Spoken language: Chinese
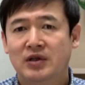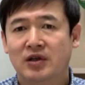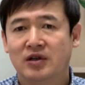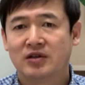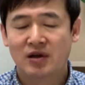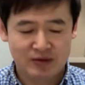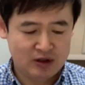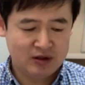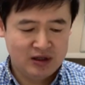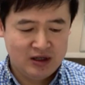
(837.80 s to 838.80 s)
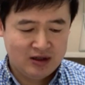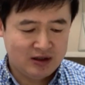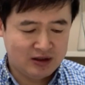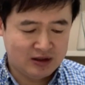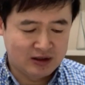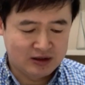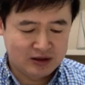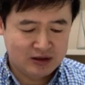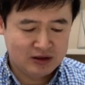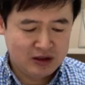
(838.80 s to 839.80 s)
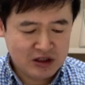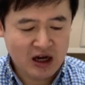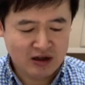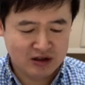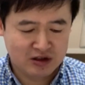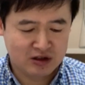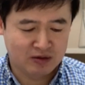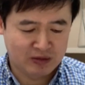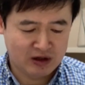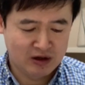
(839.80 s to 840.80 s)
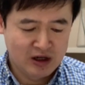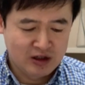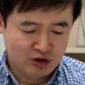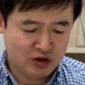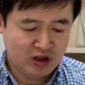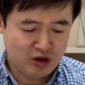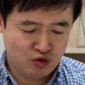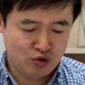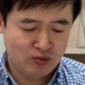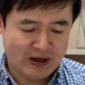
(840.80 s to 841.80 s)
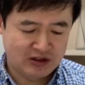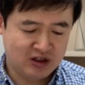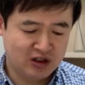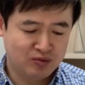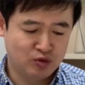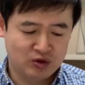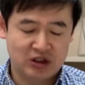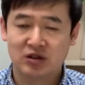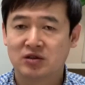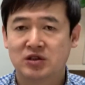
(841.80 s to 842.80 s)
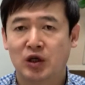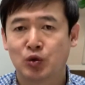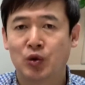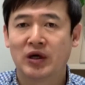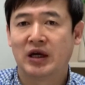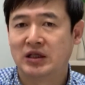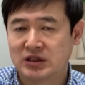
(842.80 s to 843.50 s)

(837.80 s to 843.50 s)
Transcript: 啊。那么呃，第三个是什么呢？就是耶稣把自己的母亲交托给